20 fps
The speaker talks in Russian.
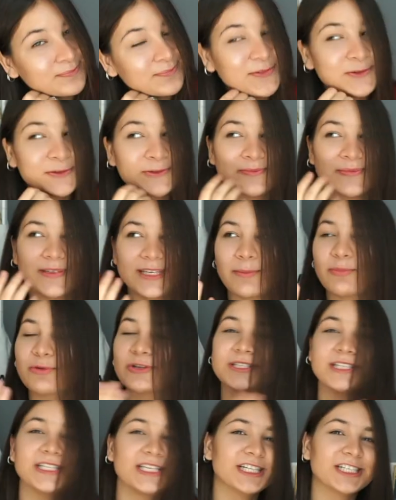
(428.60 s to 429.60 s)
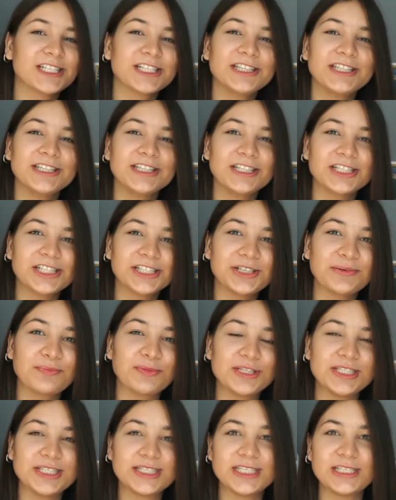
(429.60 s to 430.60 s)
Ну, я просто неожиданно решила
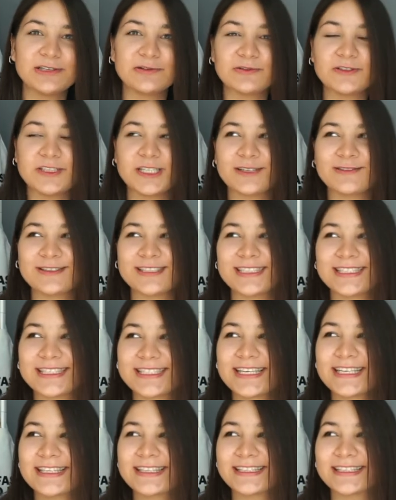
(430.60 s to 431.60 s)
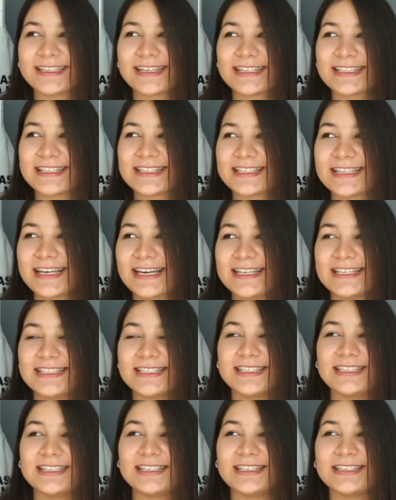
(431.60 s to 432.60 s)
понести его в сервисный центр, как то
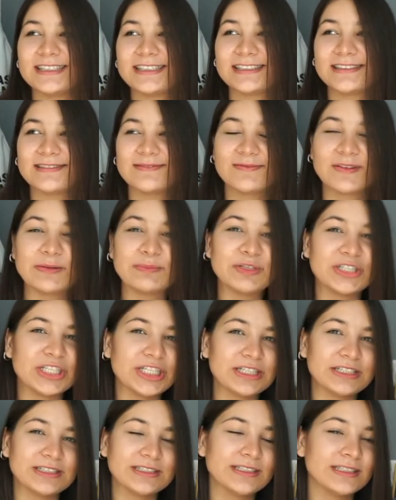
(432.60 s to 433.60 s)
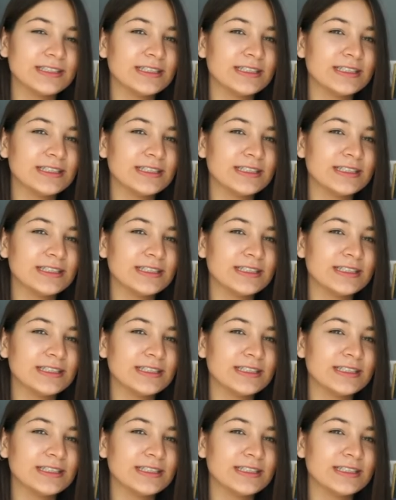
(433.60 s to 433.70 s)
знаете, и вообще